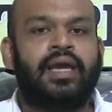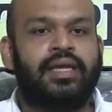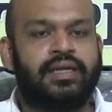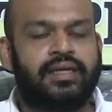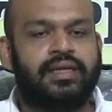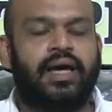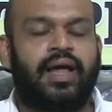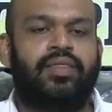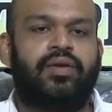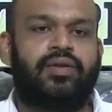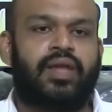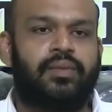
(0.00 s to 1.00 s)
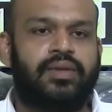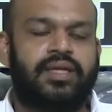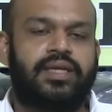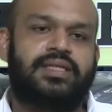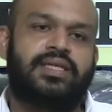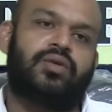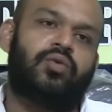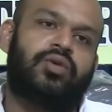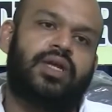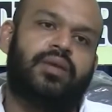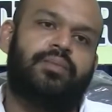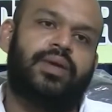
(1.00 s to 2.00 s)
இன்று அந்த ஒரு தமிழ் தேசிய
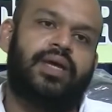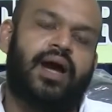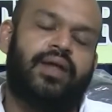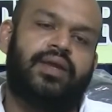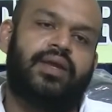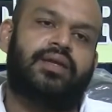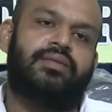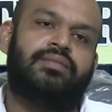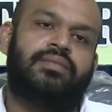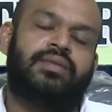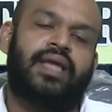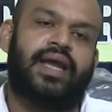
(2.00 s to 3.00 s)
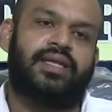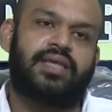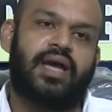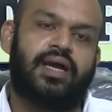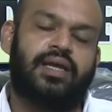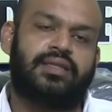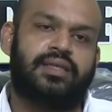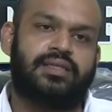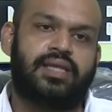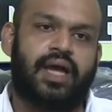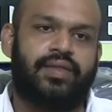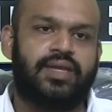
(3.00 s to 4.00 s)
கூட்டமைப்பை ஆதரிக்கும் இந்த
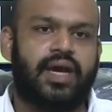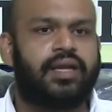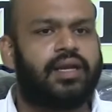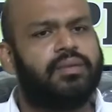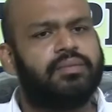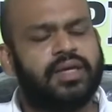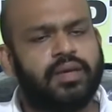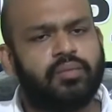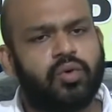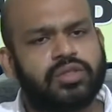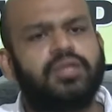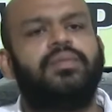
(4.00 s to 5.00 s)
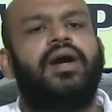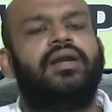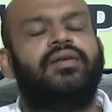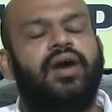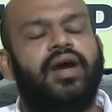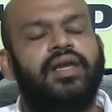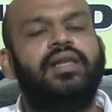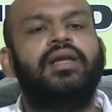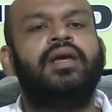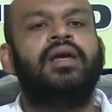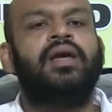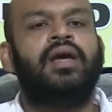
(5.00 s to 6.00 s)
அரசாங்கத்தில் சில அதிகாரிகளுக்கு மிக மோசமான வகையில்
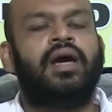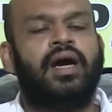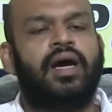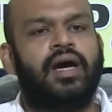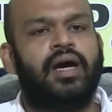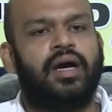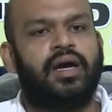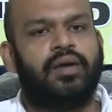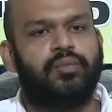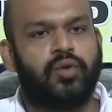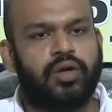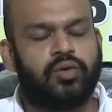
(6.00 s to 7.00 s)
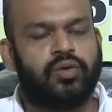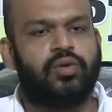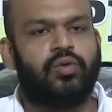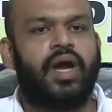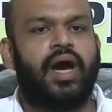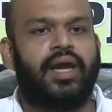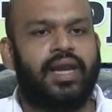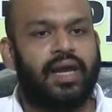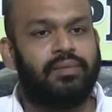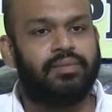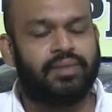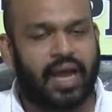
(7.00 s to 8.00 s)
முகநூலூடாக
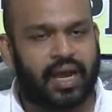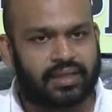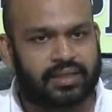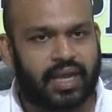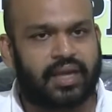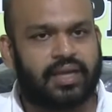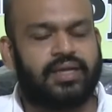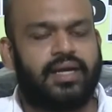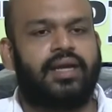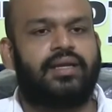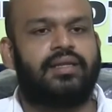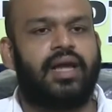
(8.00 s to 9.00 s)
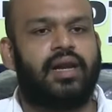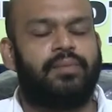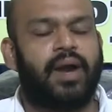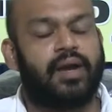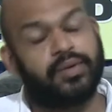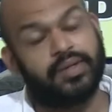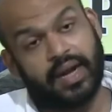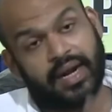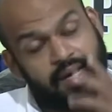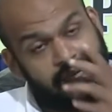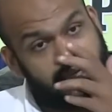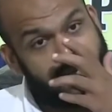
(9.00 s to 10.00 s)
எல்லாம் நாங்கள் தாக்கல் நடக்கிறது நாங்கள் பார்க்க முடியும்
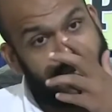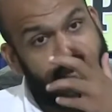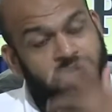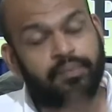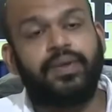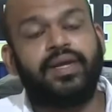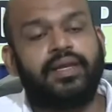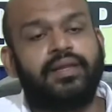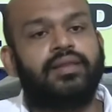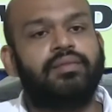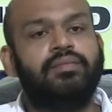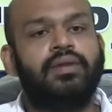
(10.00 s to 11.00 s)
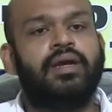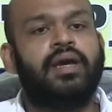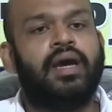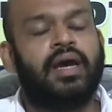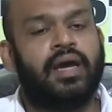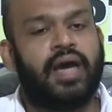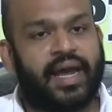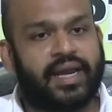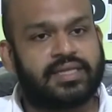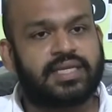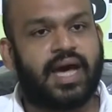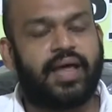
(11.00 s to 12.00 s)
ஆனால் இப்படி இருந்தும்
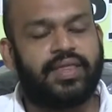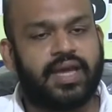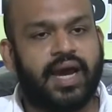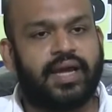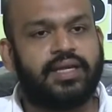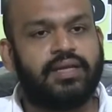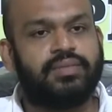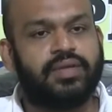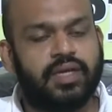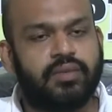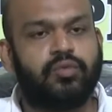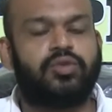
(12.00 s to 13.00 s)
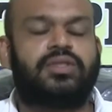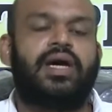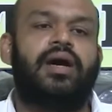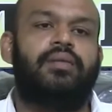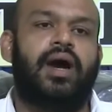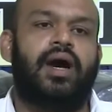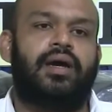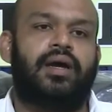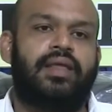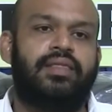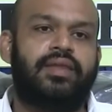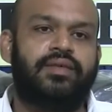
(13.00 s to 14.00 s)
அரசு அதிகாரிகள் மிக உற்சாகமாக
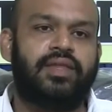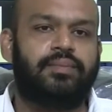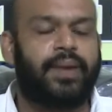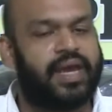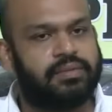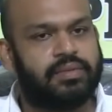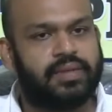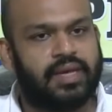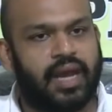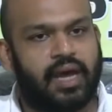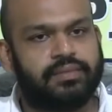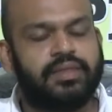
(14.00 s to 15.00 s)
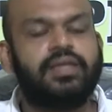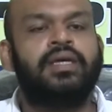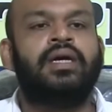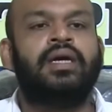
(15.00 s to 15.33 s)
எந்தவித பயமும் இல்லாமல்